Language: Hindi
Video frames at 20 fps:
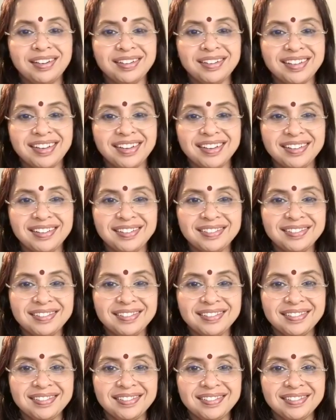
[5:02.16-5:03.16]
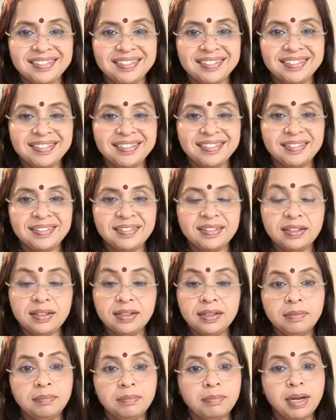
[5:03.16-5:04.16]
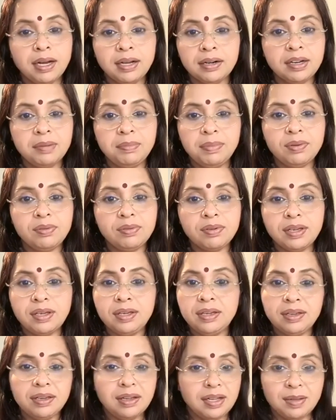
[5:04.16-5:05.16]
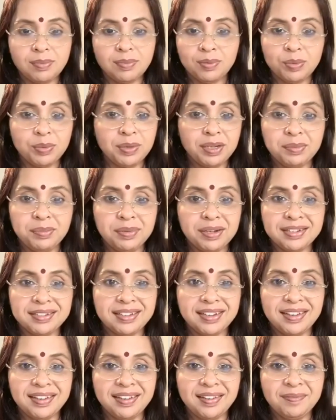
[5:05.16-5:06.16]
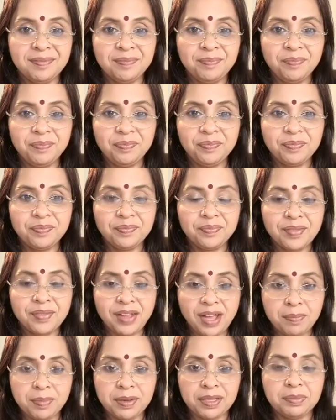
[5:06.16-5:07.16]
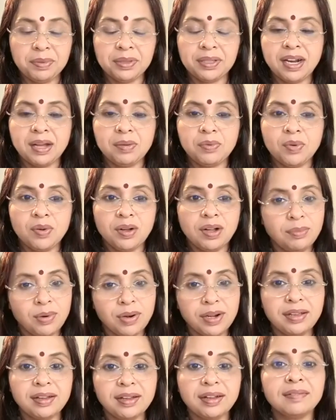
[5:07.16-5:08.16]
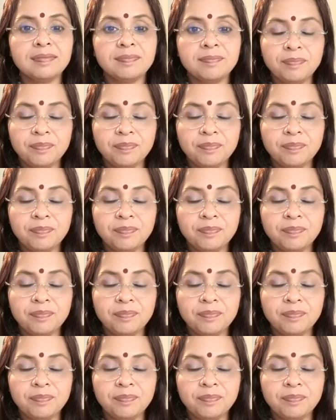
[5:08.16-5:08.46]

लग जाएगी बाहर गर्मी होगी आपको भी गर्मी लग जाएगी आपका तबीयत खराब होगा बॉडी का